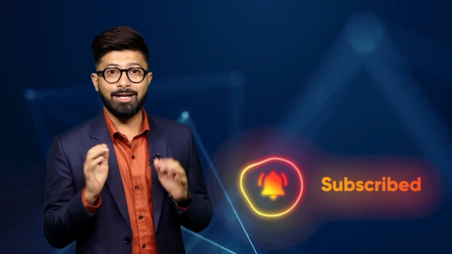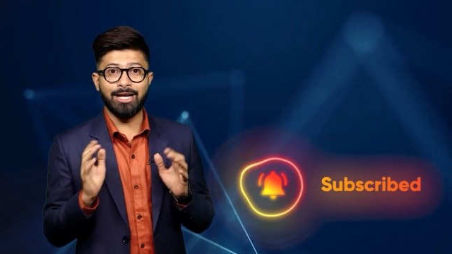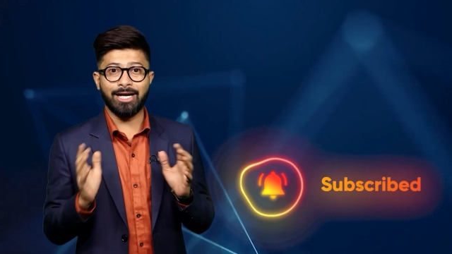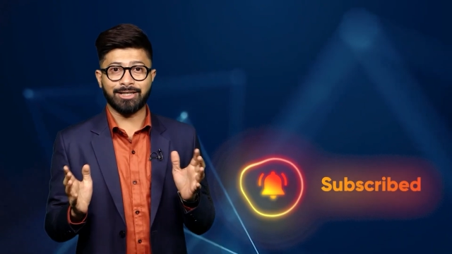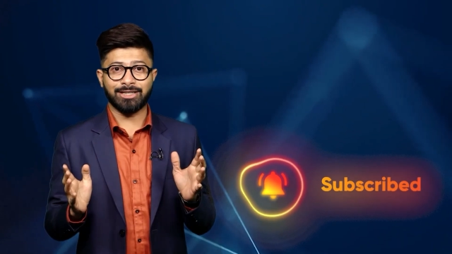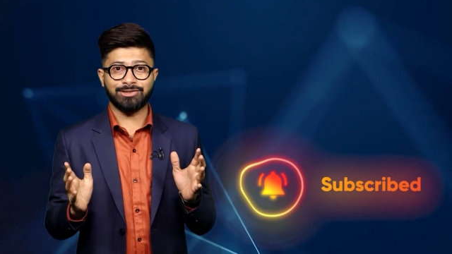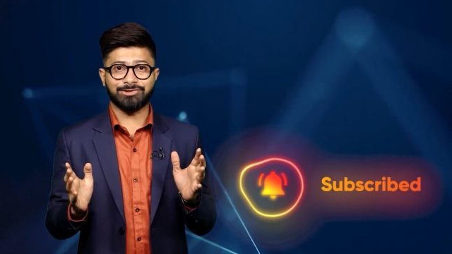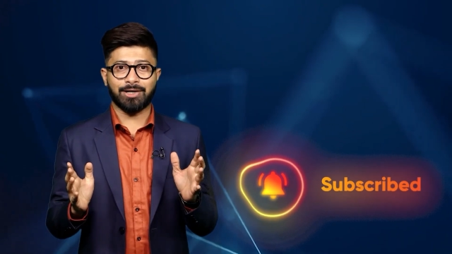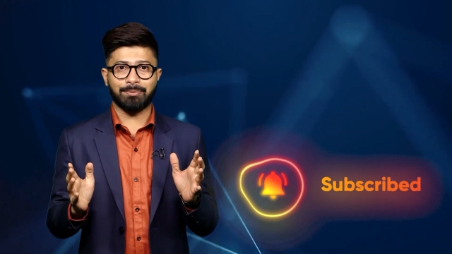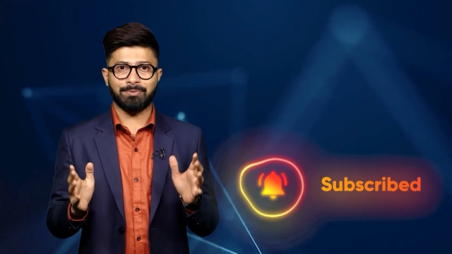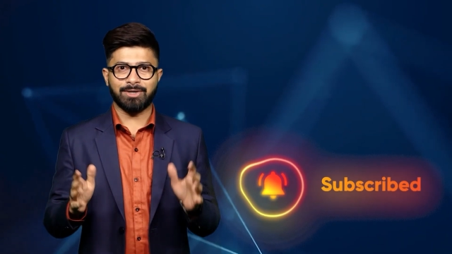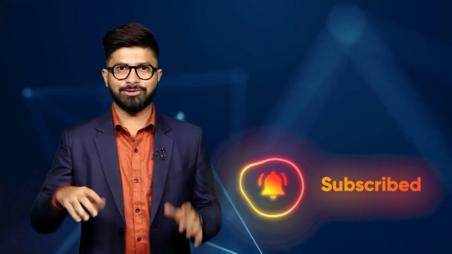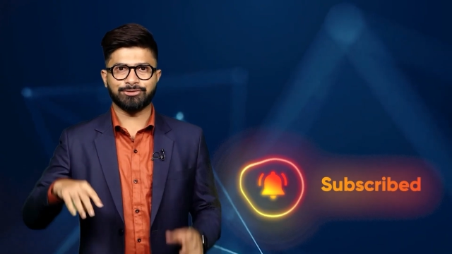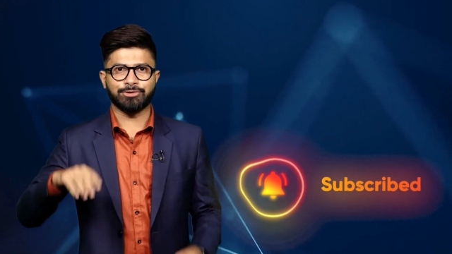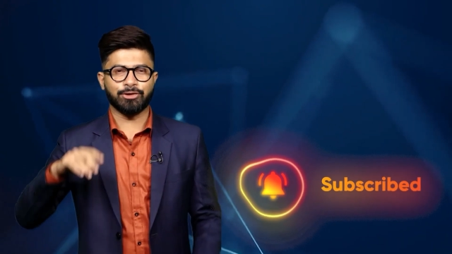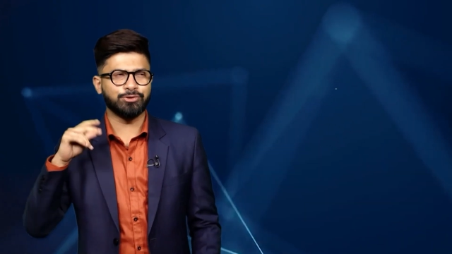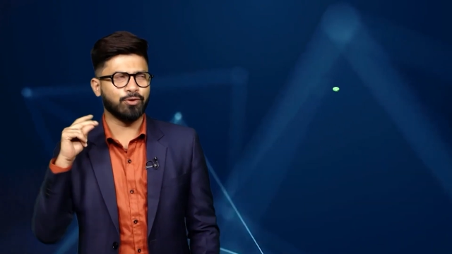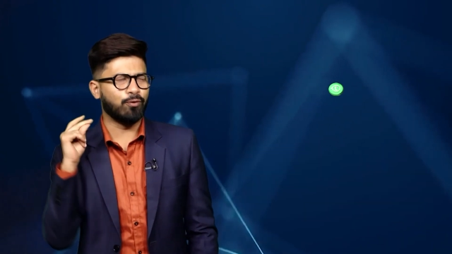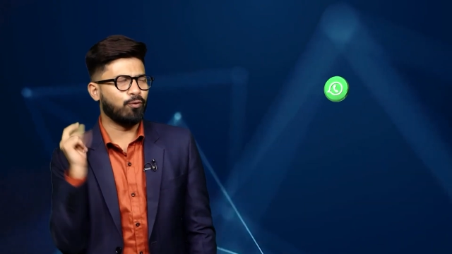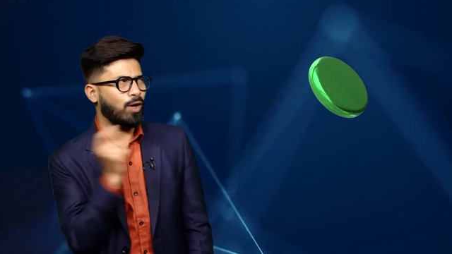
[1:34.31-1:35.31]
లేటెస్ట్
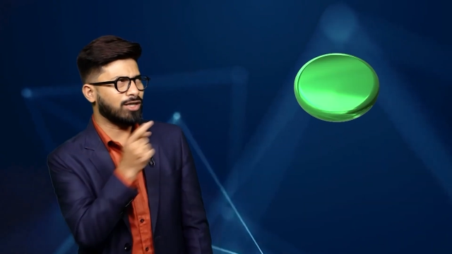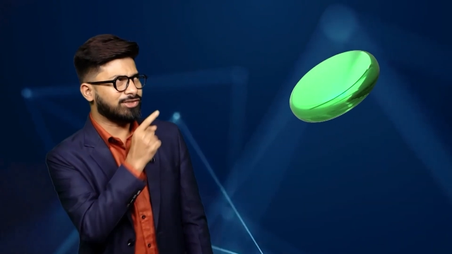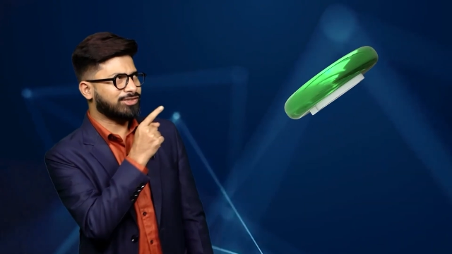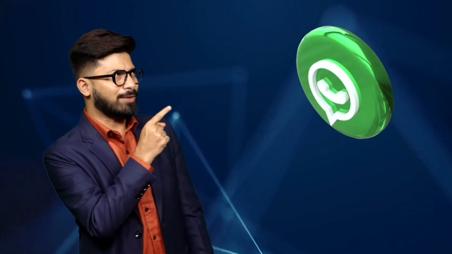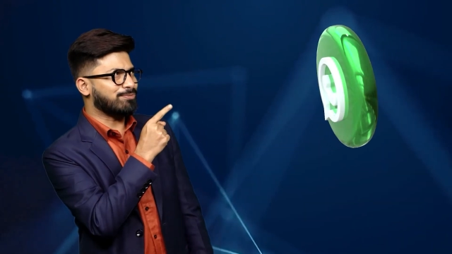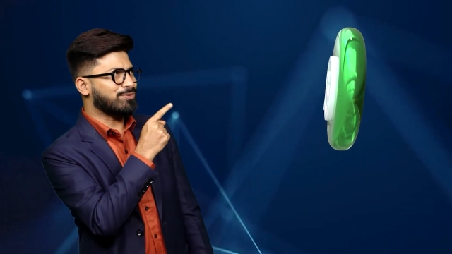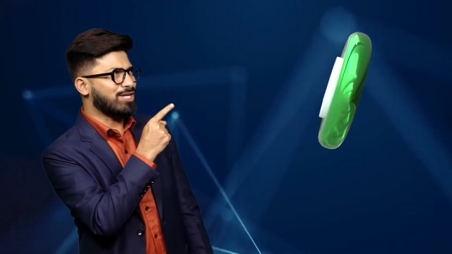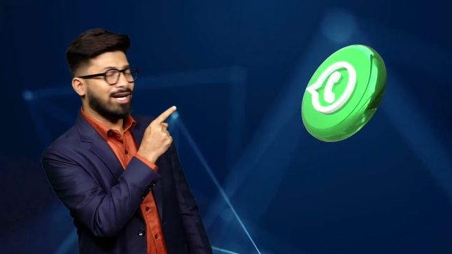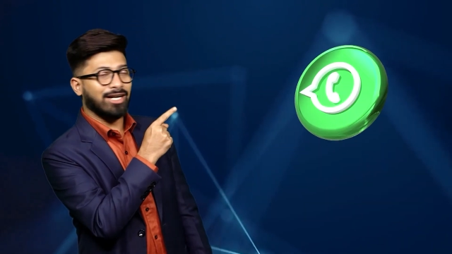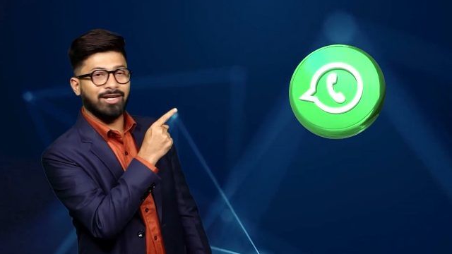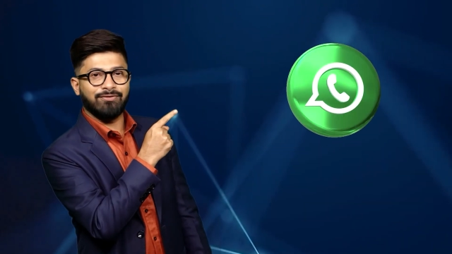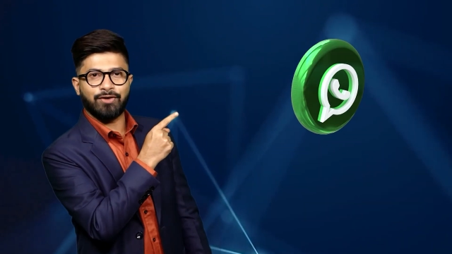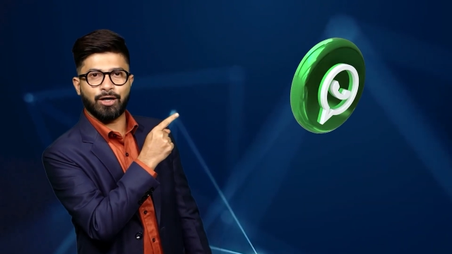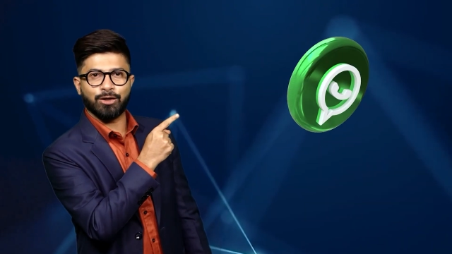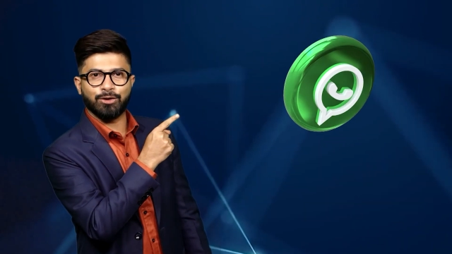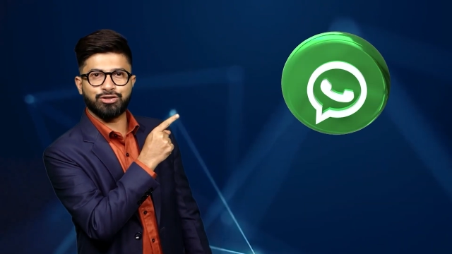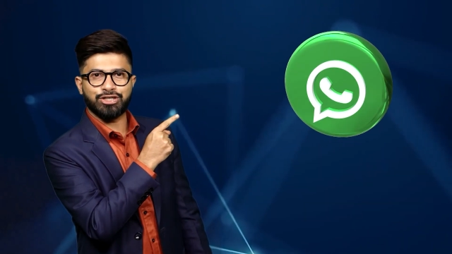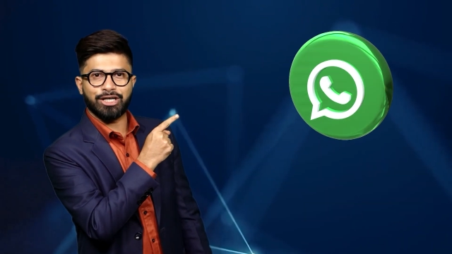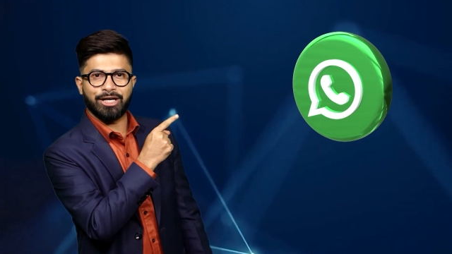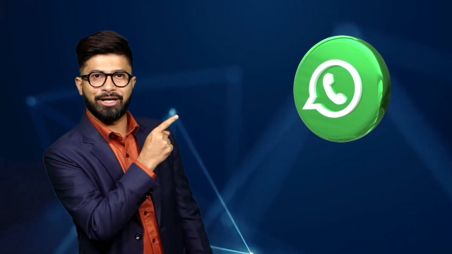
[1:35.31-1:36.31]
అప్డేట్స్ కోసం వాట్సాప్ ఛానల్
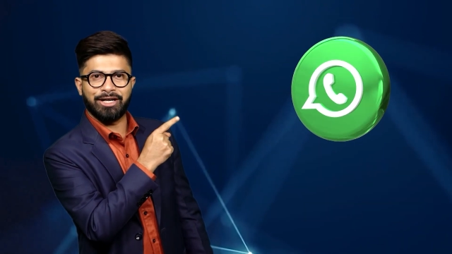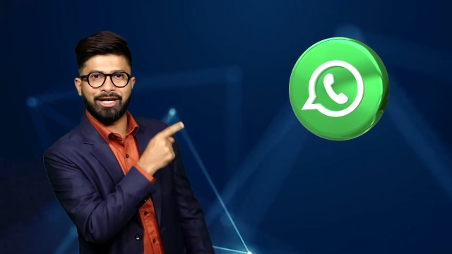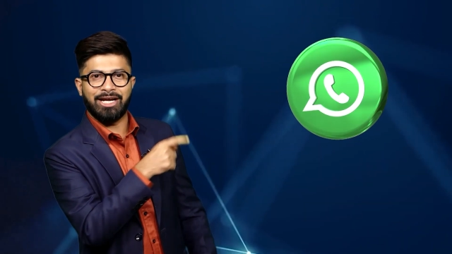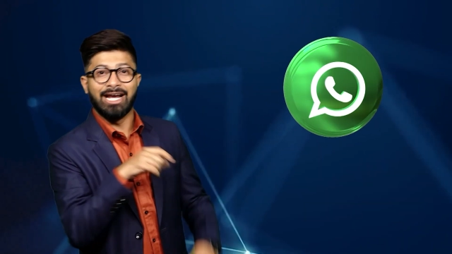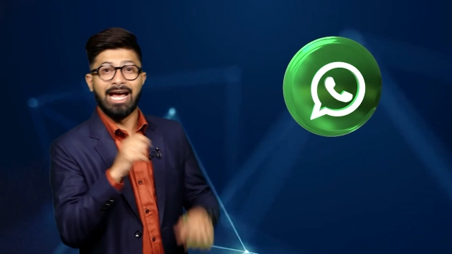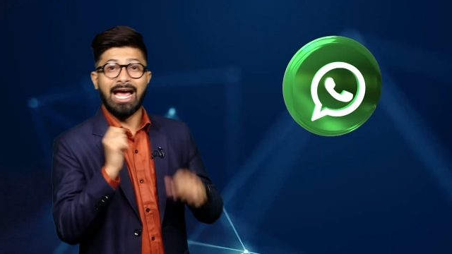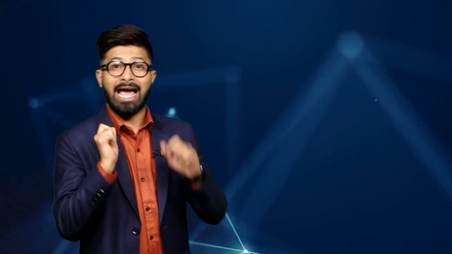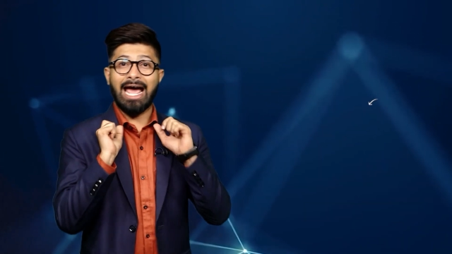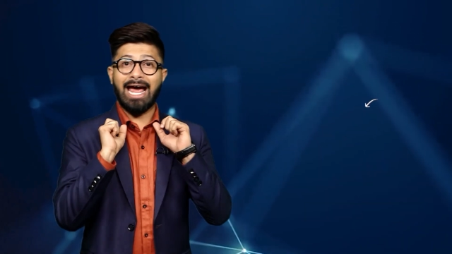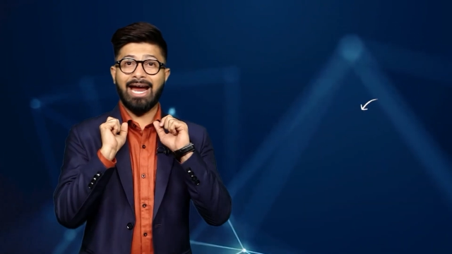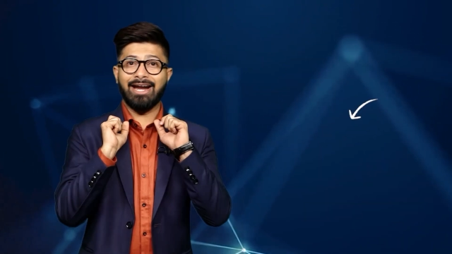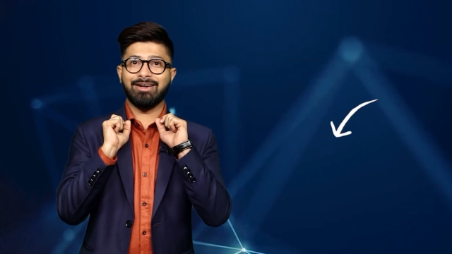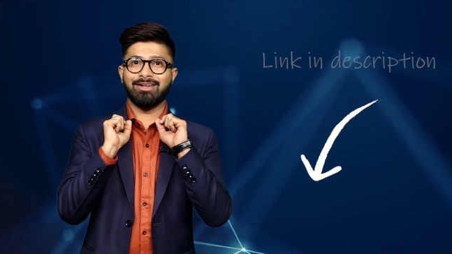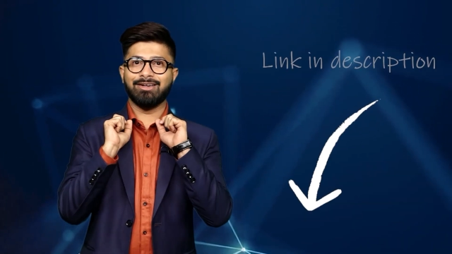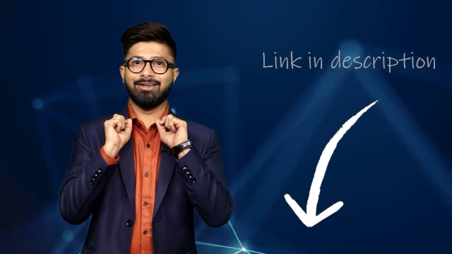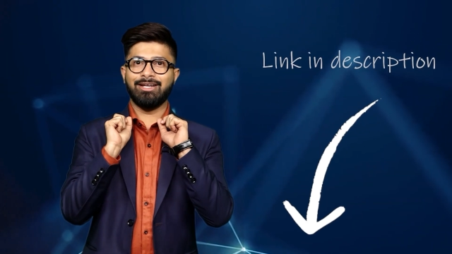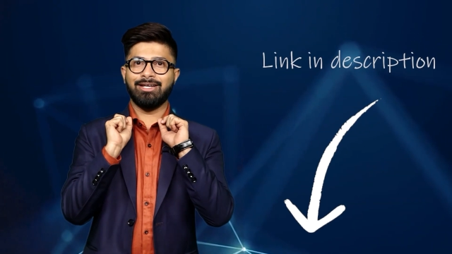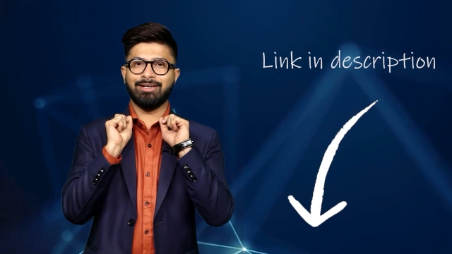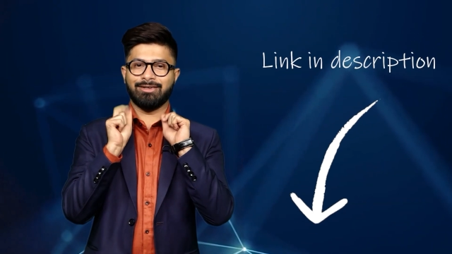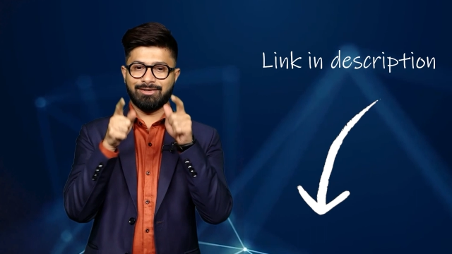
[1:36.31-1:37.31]
ఫాలో చేయండి
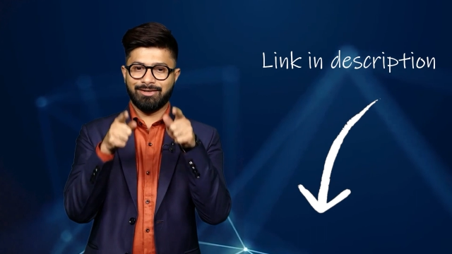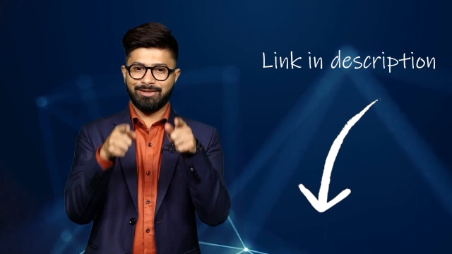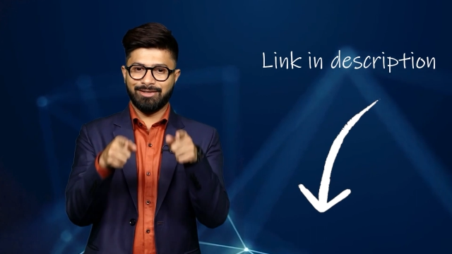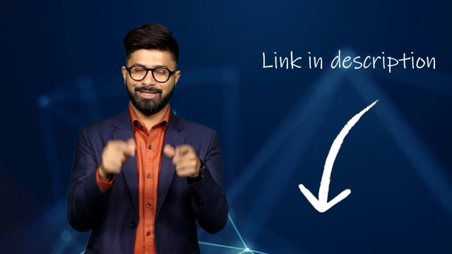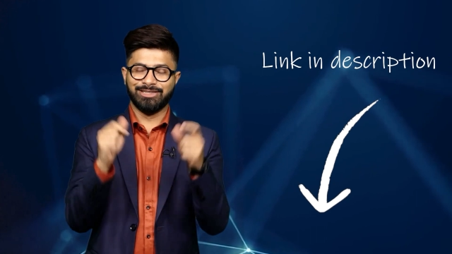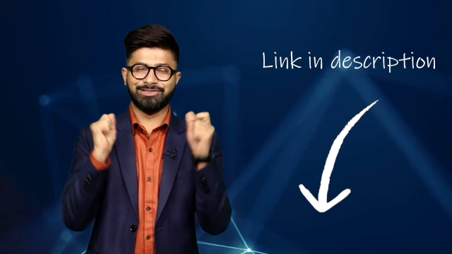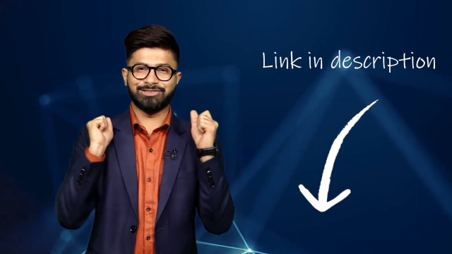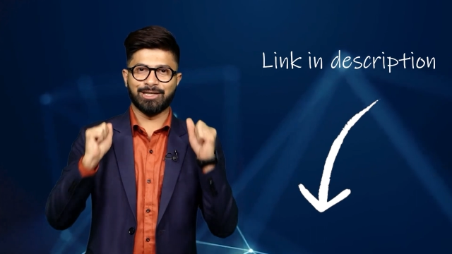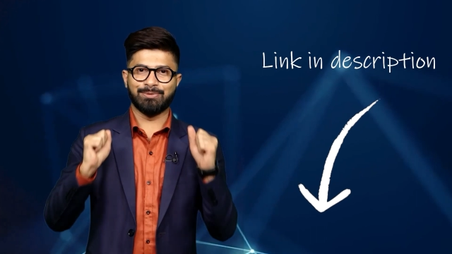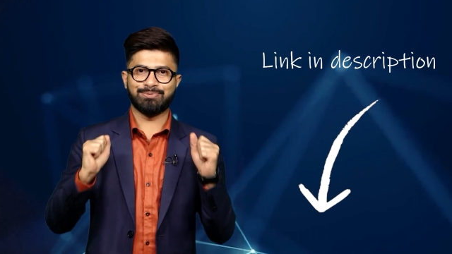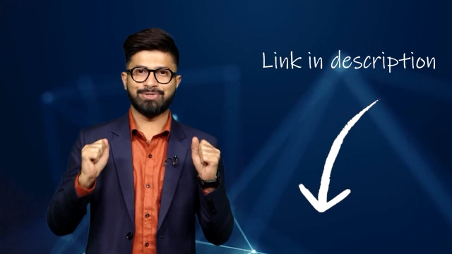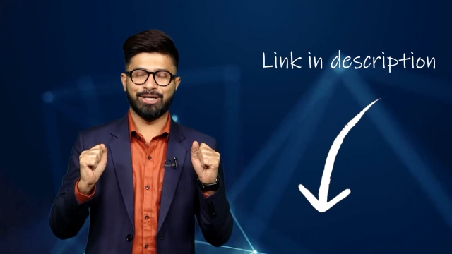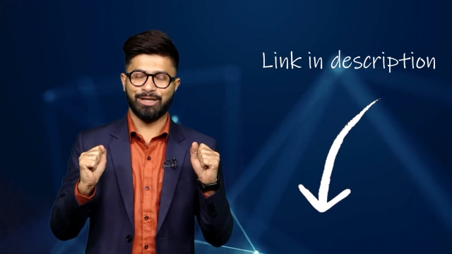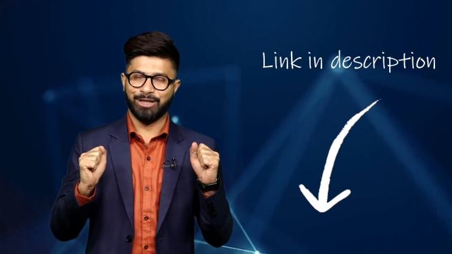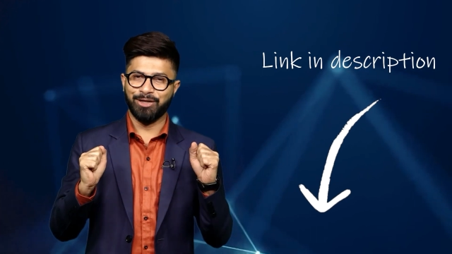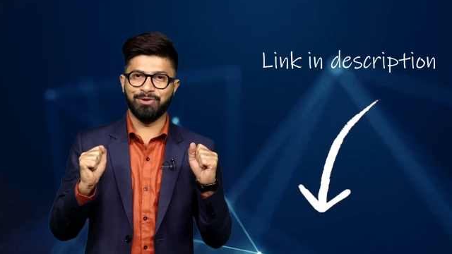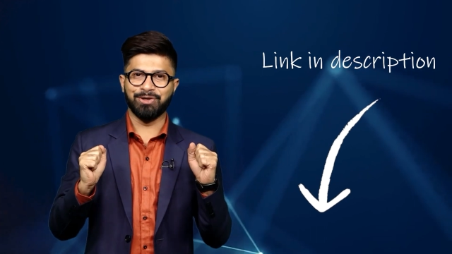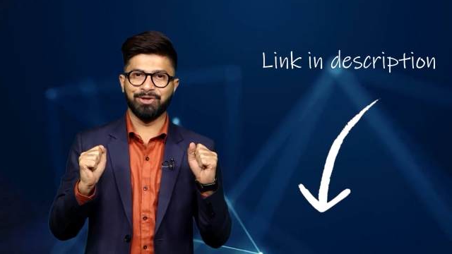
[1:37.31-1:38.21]
అండ్ లింక్ డిస్క్రిప్షన్లో